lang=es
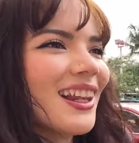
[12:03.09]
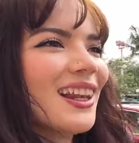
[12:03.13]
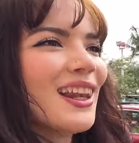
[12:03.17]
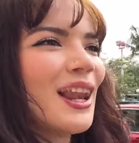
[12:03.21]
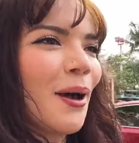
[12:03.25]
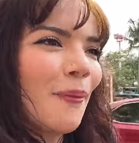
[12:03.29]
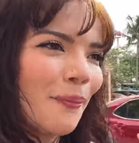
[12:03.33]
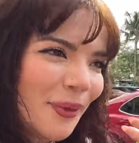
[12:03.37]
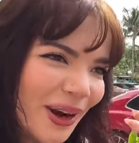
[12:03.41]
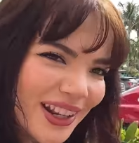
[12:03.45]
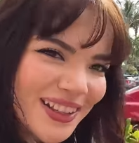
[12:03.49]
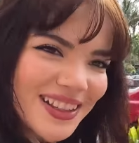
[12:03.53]

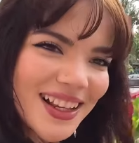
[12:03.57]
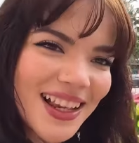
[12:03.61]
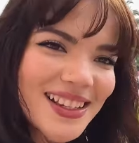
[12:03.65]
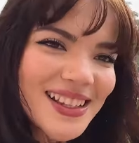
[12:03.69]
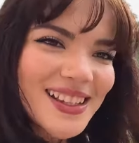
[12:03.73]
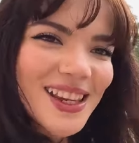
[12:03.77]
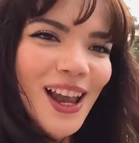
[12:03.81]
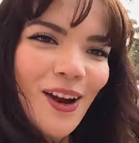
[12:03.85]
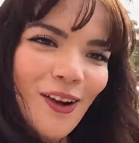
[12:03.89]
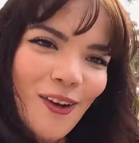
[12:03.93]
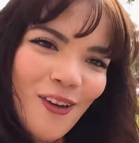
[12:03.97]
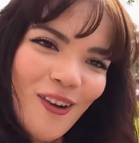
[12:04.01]
la
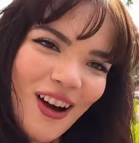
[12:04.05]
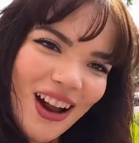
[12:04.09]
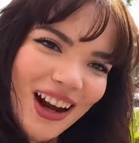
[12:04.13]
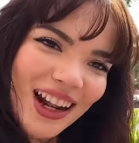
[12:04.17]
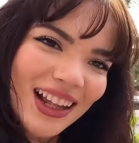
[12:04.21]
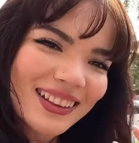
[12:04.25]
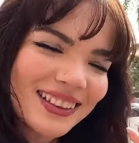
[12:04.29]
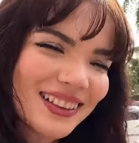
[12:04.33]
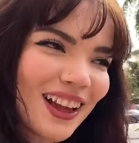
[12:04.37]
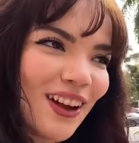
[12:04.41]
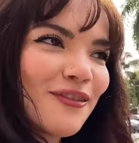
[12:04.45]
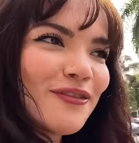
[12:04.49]
presencia
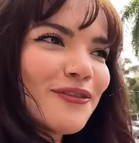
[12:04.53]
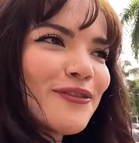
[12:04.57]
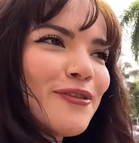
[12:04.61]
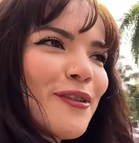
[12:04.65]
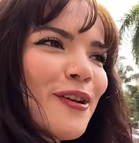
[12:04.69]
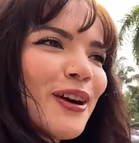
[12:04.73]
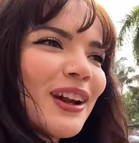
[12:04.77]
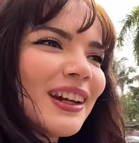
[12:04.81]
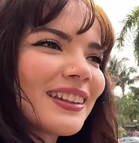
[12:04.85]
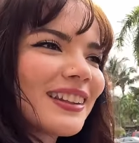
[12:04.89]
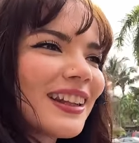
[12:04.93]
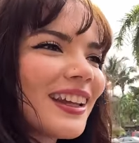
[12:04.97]
cubana tan
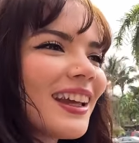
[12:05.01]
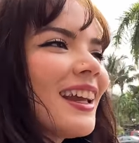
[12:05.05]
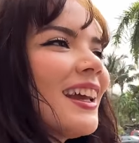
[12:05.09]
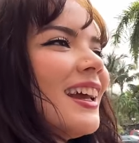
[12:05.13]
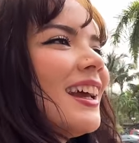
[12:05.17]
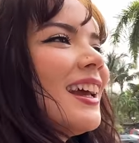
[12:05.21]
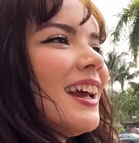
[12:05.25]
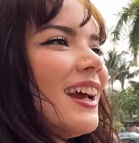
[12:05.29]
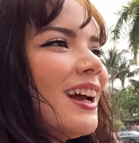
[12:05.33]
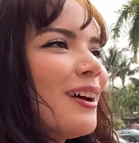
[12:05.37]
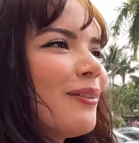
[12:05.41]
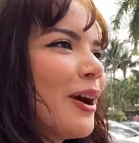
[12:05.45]
fuerte.
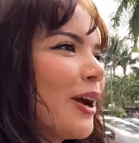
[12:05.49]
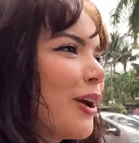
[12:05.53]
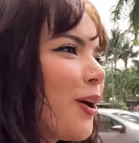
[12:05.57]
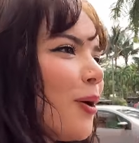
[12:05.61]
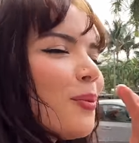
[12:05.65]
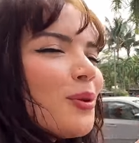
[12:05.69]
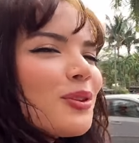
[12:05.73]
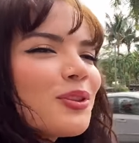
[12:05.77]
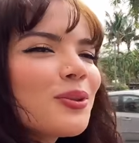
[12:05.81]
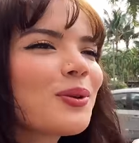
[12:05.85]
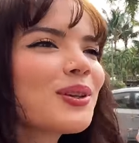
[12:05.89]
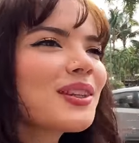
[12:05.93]
Es
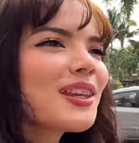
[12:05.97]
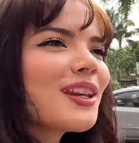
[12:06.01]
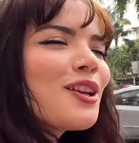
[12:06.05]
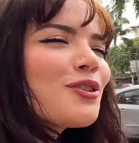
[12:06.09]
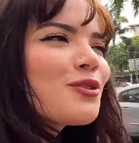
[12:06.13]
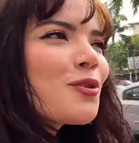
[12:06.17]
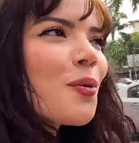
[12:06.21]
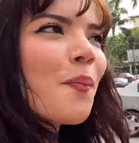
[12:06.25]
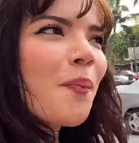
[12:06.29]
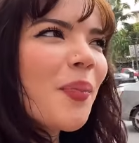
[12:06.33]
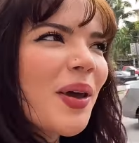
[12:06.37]
como si hubiesen hecho un